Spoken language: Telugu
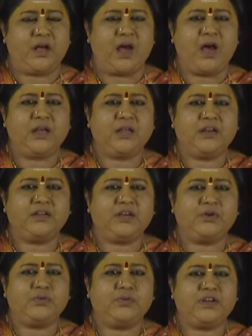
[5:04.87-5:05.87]
కాలానికి
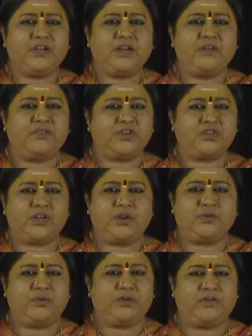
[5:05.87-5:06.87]
అనుగుణ్యంగా
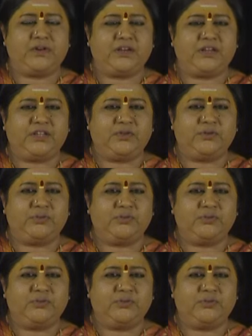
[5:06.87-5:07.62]
వర్షాలు కురవడం లేదు